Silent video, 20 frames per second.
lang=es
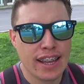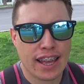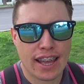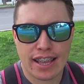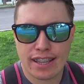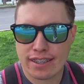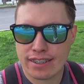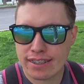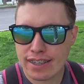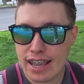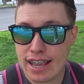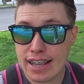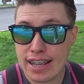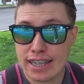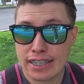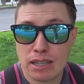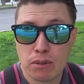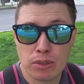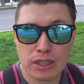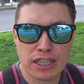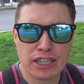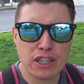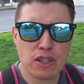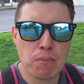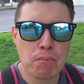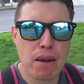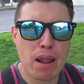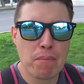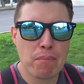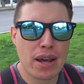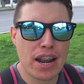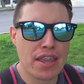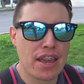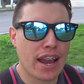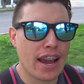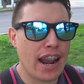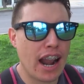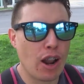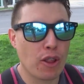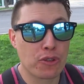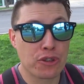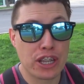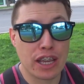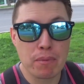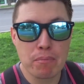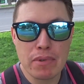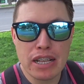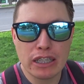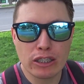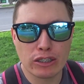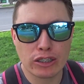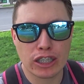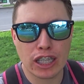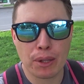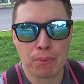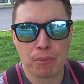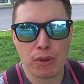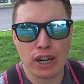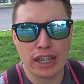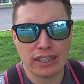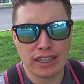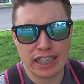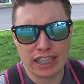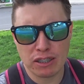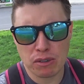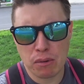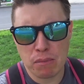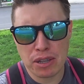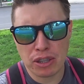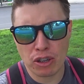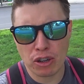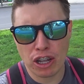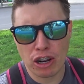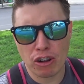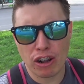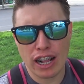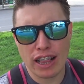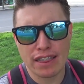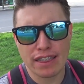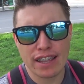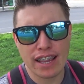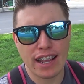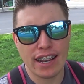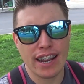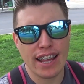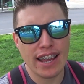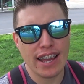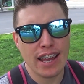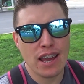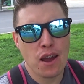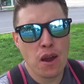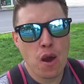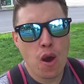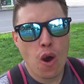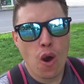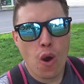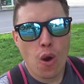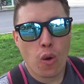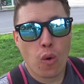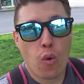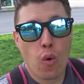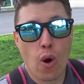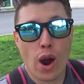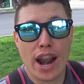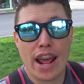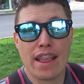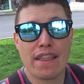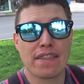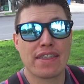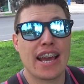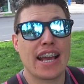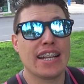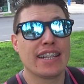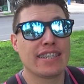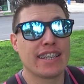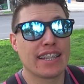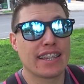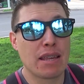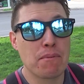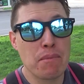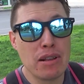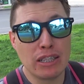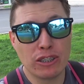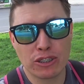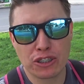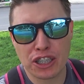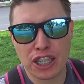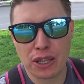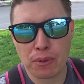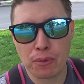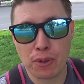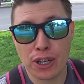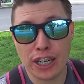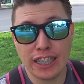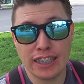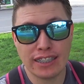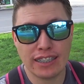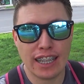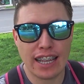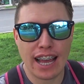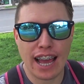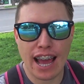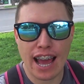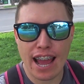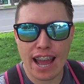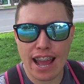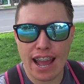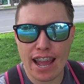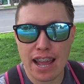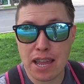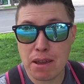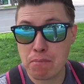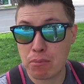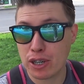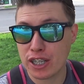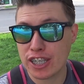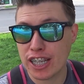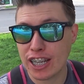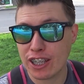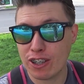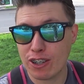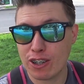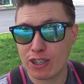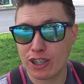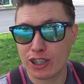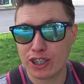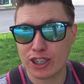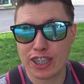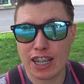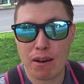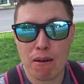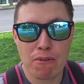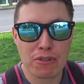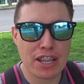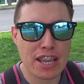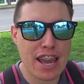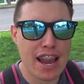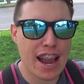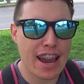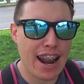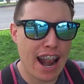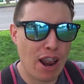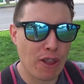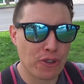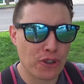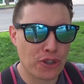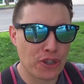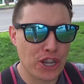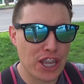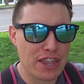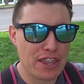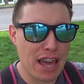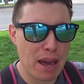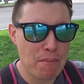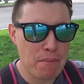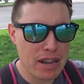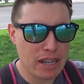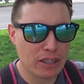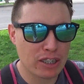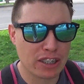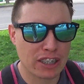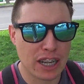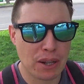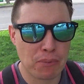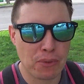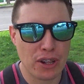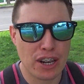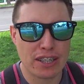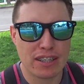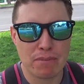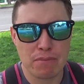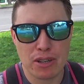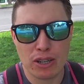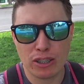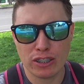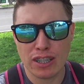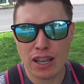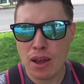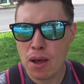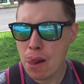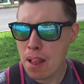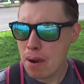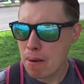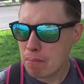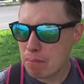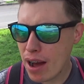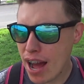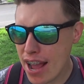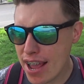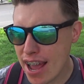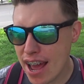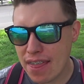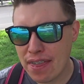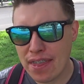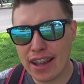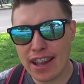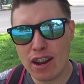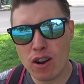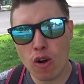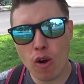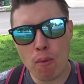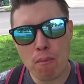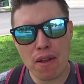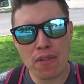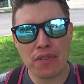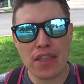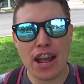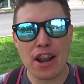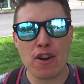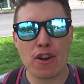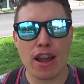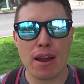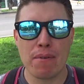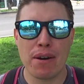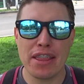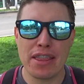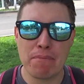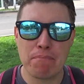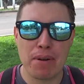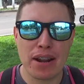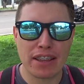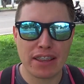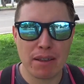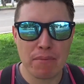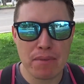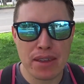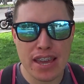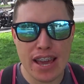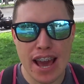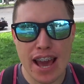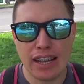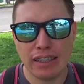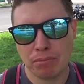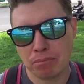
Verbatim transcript: Este, estamos haciendo un plan para llegar a los 100 mil suscriptores. En este momento creo que él tiene 47 mil suscriptores eh, y por cierto, nosotros ya vamos a llegar a los 80 mil suscriptores, amigos. Vayan, dejen un comentario que van de parte mía